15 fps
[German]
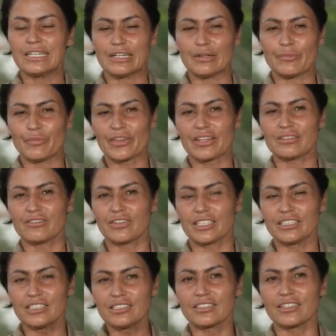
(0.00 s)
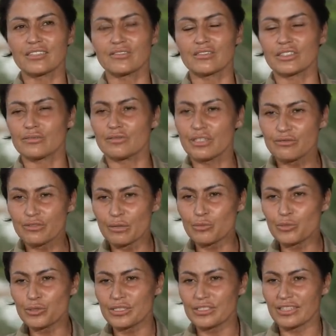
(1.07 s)
Ähm, das war nicht das, was wir
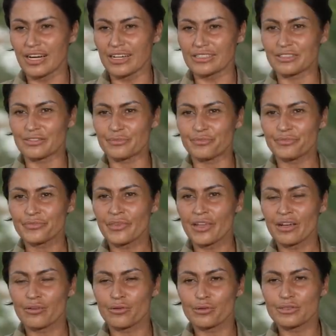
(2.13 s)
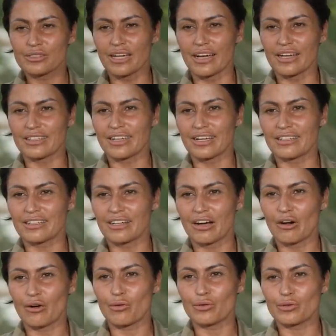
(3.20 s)
vermutet hatten
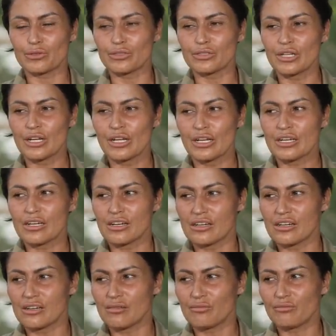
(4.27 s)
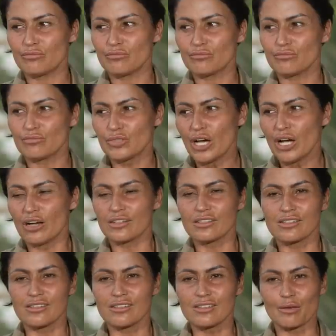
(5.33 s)
untereinander. Und ähm, ja,
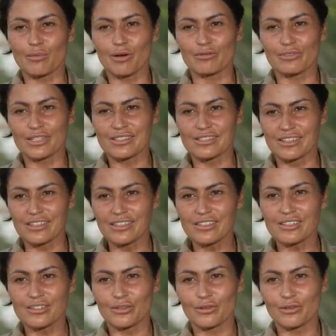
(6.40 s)
es ist aber wie es ist.